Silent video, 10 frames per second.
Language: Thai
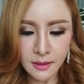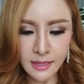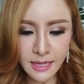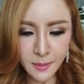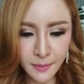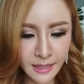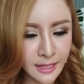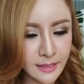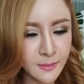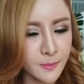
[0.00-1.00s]
นี่ยังไม่ได้
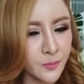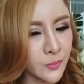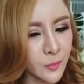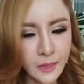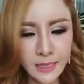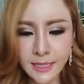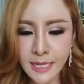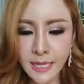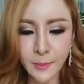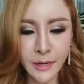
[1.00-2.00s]

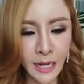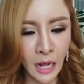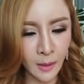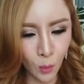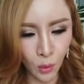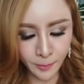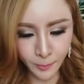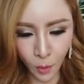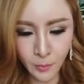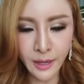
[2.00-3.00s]
นี่ยังไม่ได้ขมวด
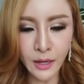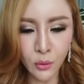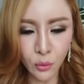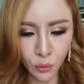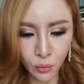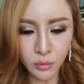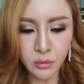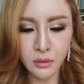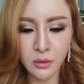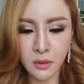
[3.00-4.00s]
ปมนะลูก
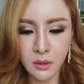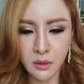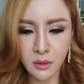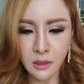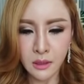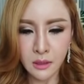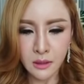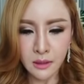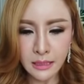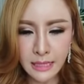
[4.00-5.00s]

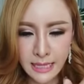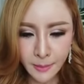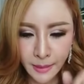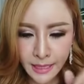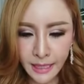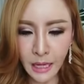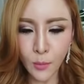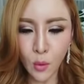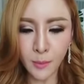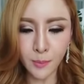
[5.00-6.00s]
นี่ยังไม่ได้ข
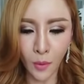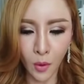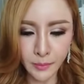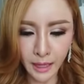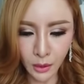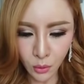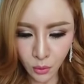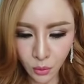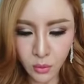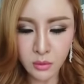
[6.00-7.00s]
มวดปมนะ
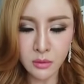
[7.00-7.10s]
ลูก